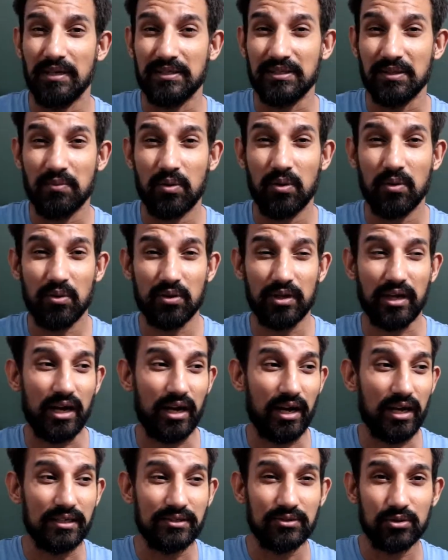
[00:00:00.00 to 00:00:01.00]
भाई सब हो क्या
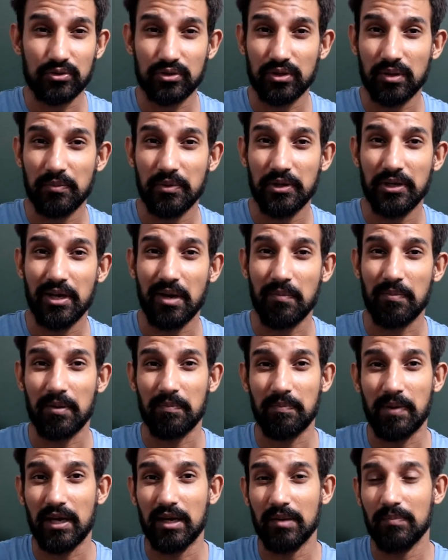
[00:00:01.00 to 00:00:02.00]
रहा है सोशल मीडिया पर
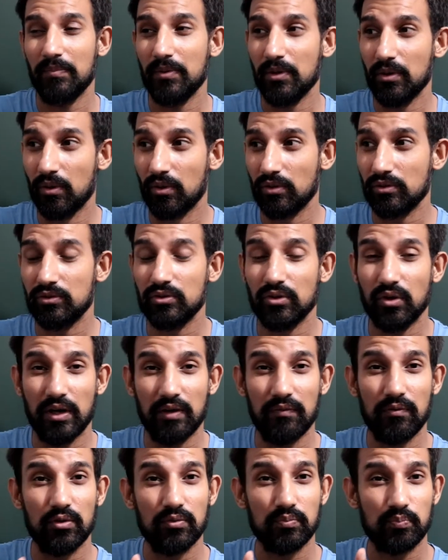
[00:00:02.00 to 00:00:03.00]
पहले विनोद जो
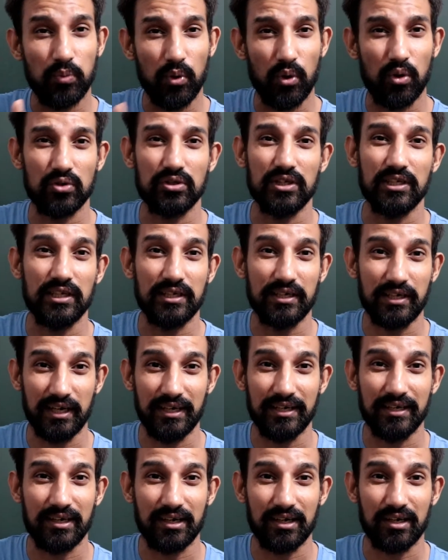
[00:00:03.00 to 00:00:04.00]
है वो बहुत ज़्यादा
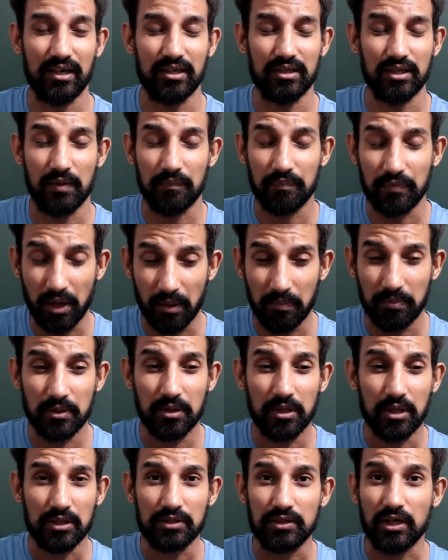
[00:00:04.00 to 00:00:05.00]
ट्रेंड कर रहा था
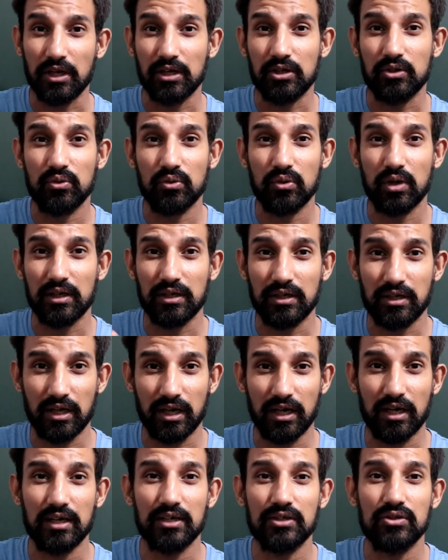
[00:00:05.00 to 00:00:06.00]
अब सड़क टू का
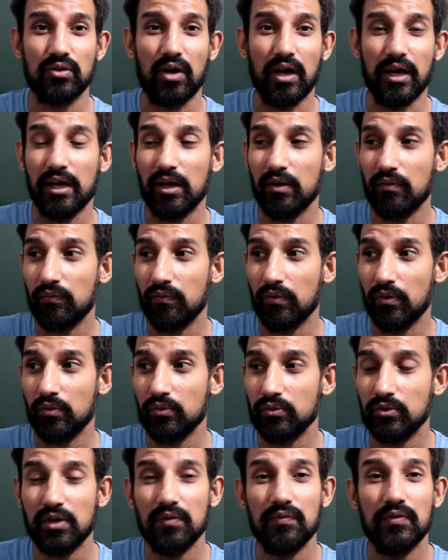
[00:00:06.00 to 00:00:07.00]
ट्रेलर जो आया है वो
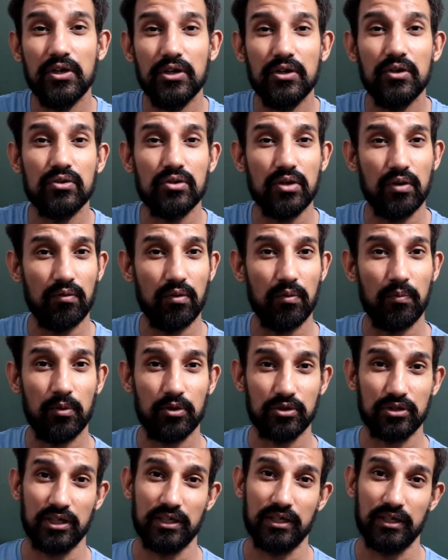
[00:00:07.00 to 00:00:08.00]
उसकी वीडियो जो है वो
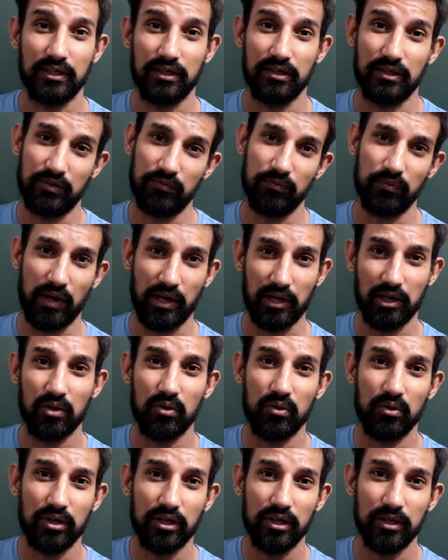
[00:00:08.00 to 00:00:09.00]
बहुत ज़्यादा वायरल
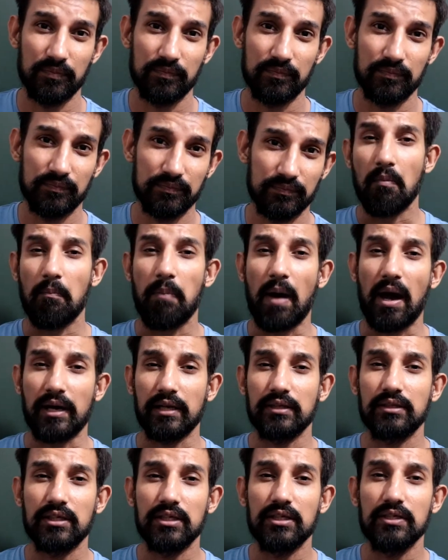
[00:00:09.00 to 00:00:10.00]
हो रही है
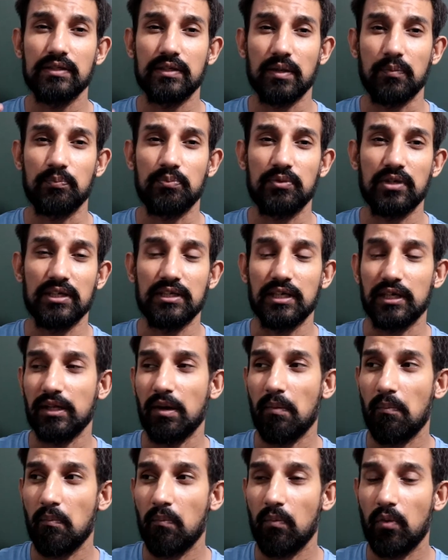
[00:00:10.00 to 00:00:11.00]
भारत की सबसे
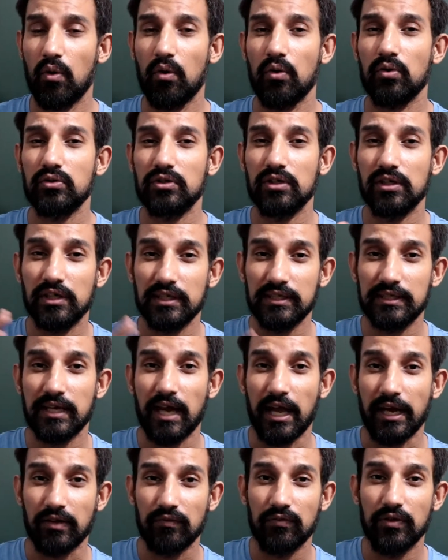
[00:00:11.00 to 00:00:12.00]
ज्यादा मोस्ट
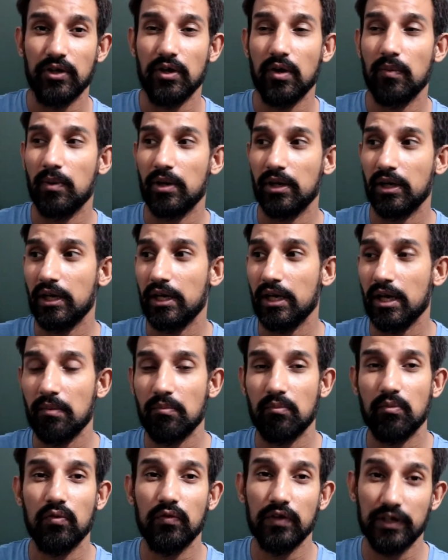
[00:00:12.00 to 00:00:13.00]
डिसलाइक वीडियो बन गई है
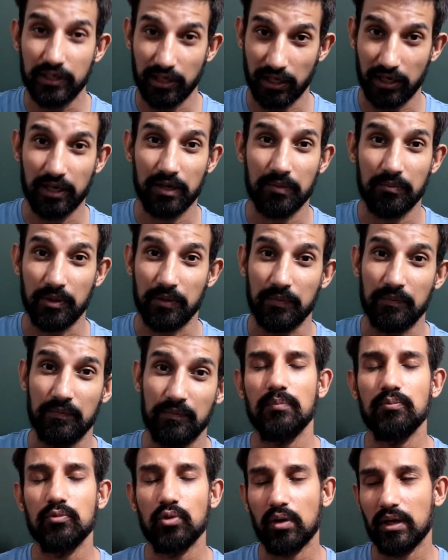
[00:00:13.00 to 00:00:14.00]
मूवी ट्रेलर में
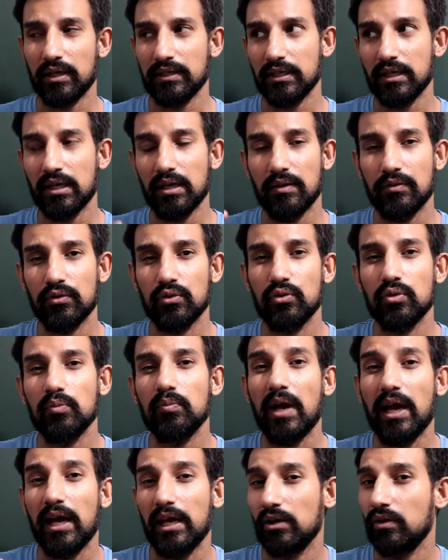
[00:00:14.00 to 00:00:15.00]
अब थोड़ा सा ना यूट्यूब
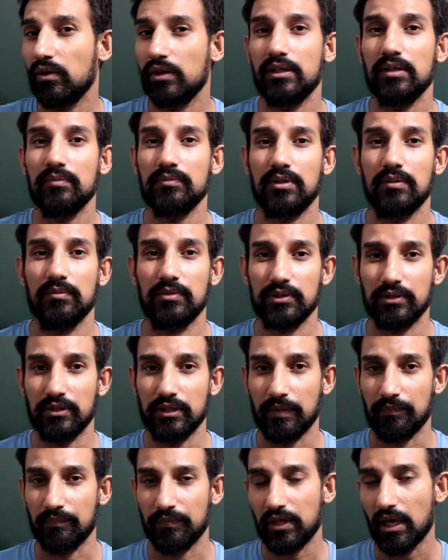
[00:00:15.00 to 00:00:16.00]
का एल्गोरिथम
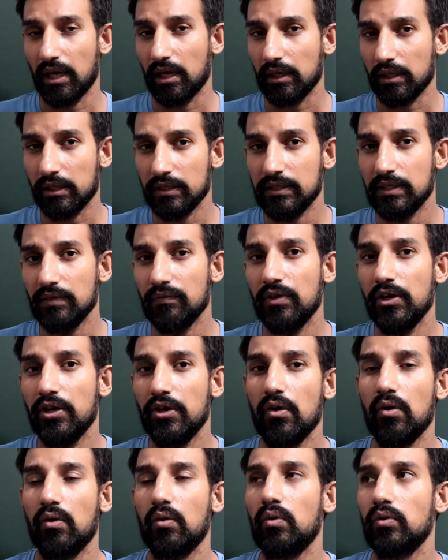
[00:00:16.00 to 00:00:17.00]
समझते हैं क्या किसी
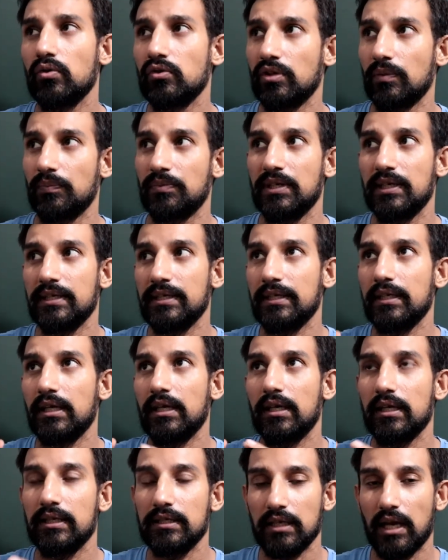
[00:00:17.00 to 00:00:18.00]
वीडियो को सबसे ज्यादा
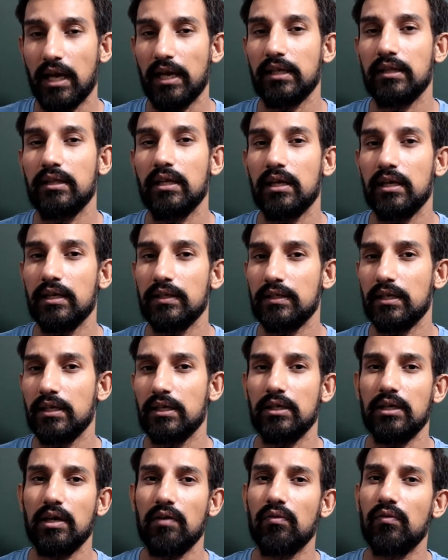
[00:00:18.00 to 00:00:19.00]
डिसलाइक देने
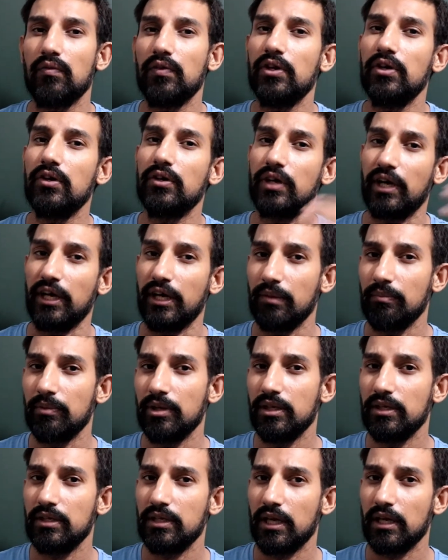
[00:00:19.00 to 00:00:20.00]
से क्या वो वीडियो ट्रेंड
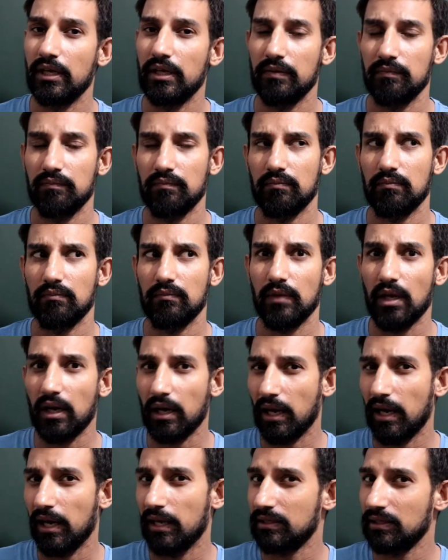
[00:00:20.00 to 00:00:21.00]
में नहीं जाएगी या
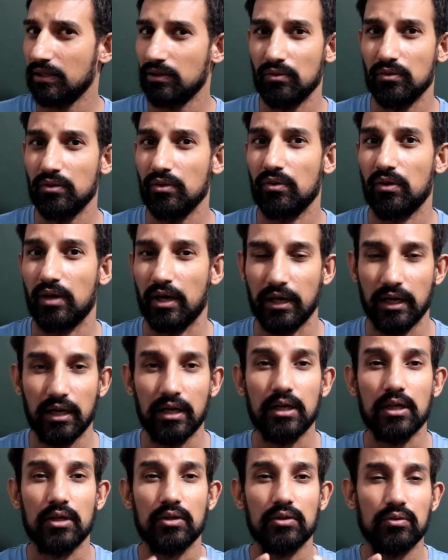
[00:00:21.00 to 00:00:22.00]
ऐसा तो नहीं हो रहा ना
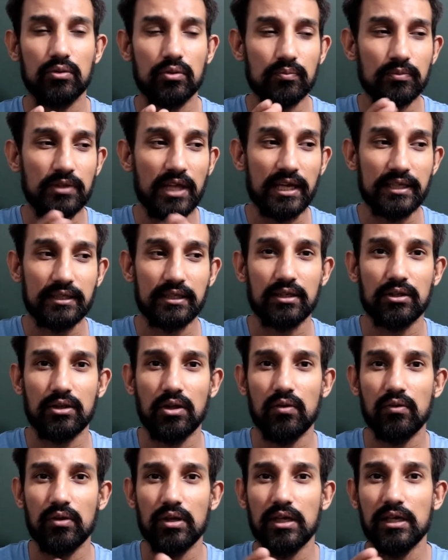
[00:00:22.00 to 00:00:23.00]
तुम देख
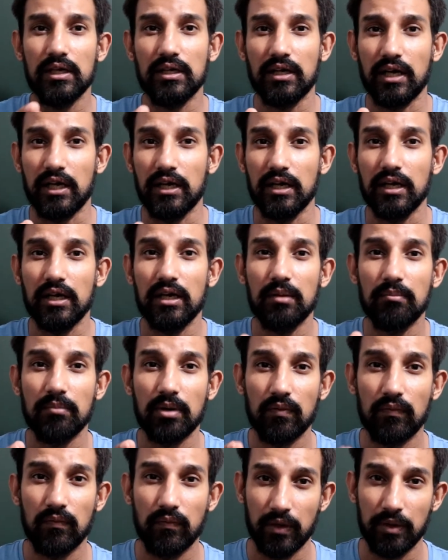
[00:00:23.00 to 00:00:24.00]
सकते हो कि ये ट्रेंडिंग
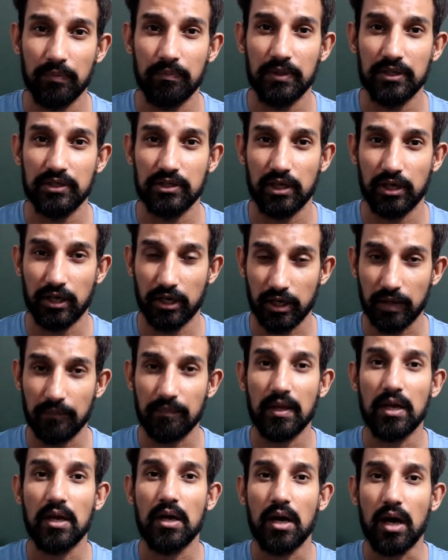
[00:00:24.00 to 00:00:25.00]
नंबर वन पे चल रही
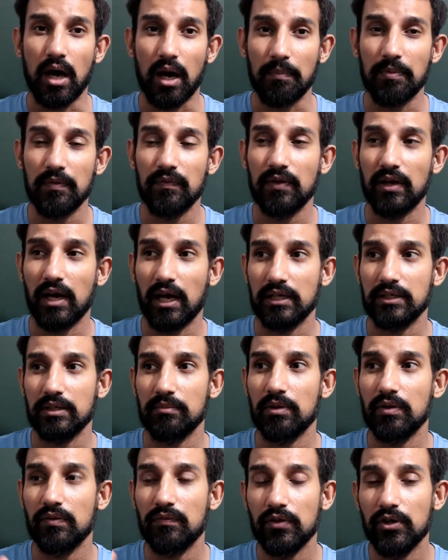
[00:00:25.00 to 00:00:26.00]
है अभी फिलहाल
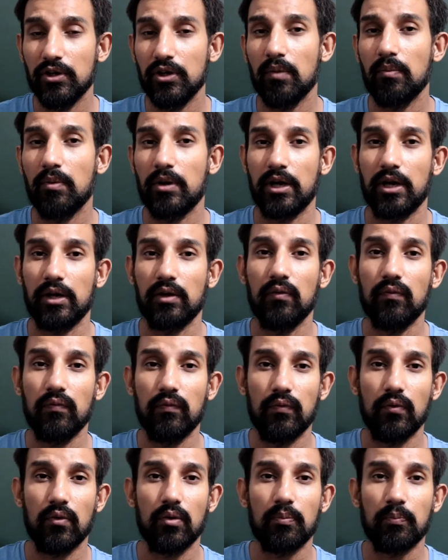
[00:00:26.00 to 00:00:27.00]
जब मैं वीडियो बना रहा
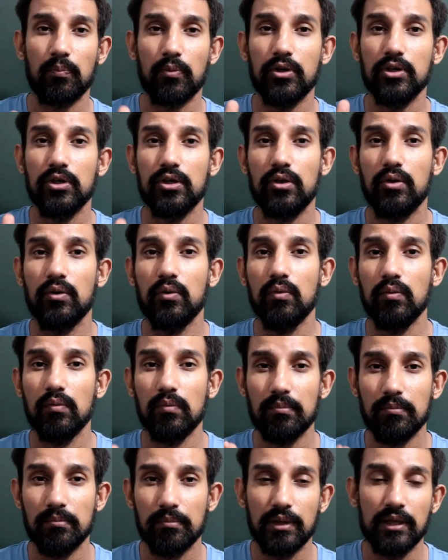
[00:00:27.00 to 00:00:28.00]
हूँ 4.2
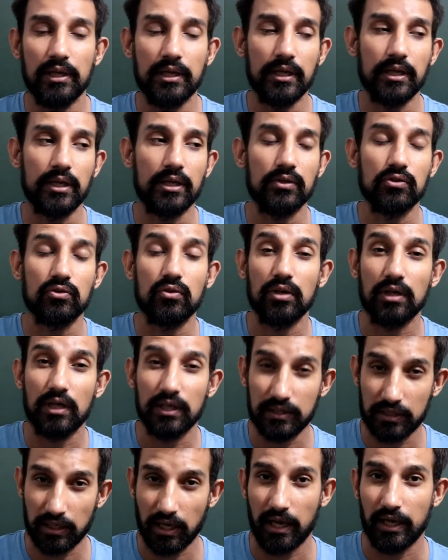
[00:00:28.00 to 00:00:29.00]
मिलियन इसको
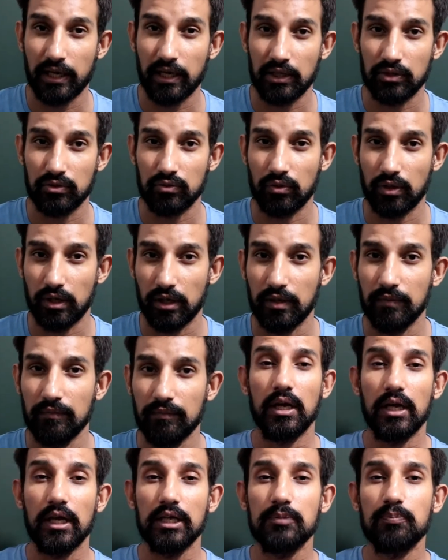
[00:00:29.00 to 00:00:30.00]
डिसलाइक आ चुके हैं
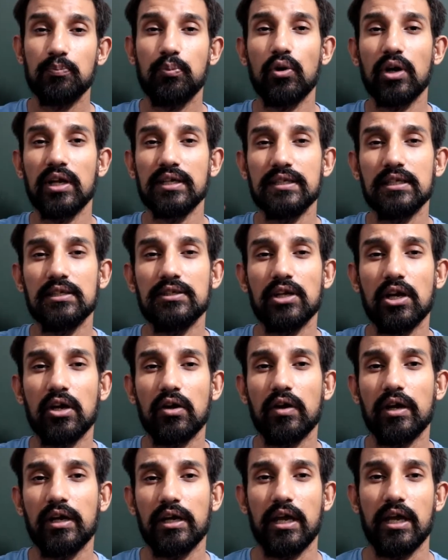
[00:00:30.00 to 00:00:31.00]
इस पूरे सिलसिले
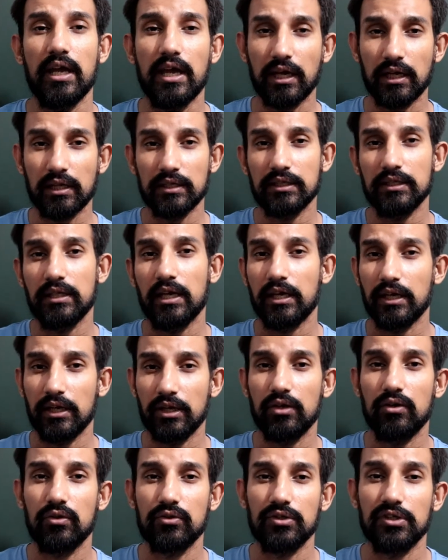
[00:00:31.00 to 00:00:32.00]
को एक नए एंगल से
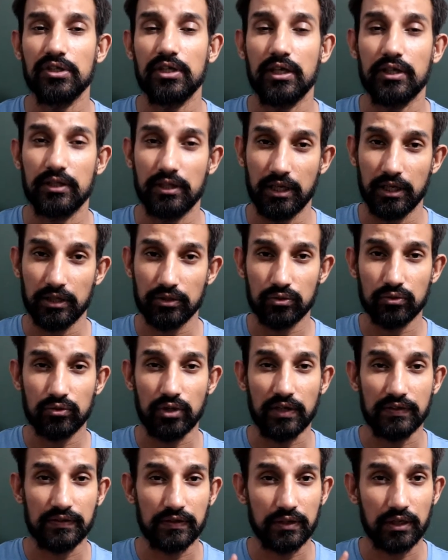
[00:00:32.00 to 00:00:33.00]
देखने की कोशिश करते हैं
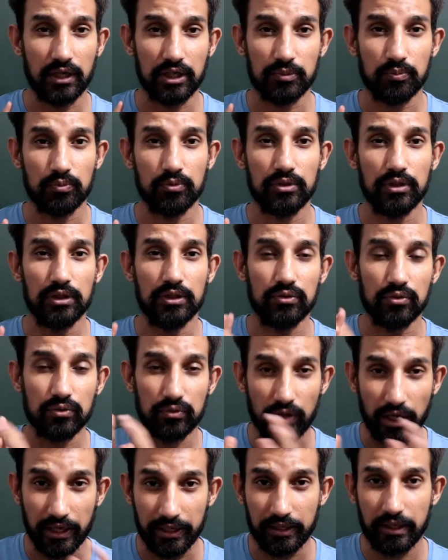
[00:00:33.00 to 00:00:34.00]
सुशांत सिंह राजपूत की
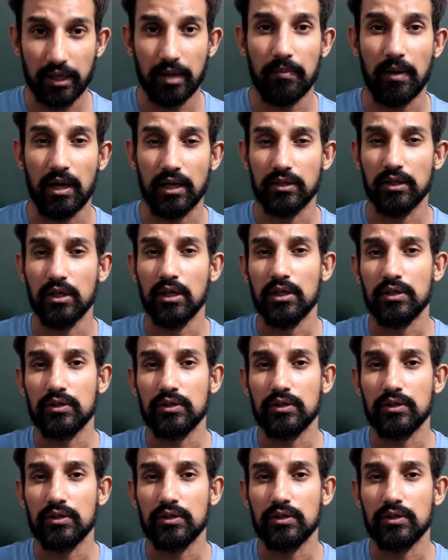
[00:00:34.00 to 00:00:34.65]
सुसाइड के बाद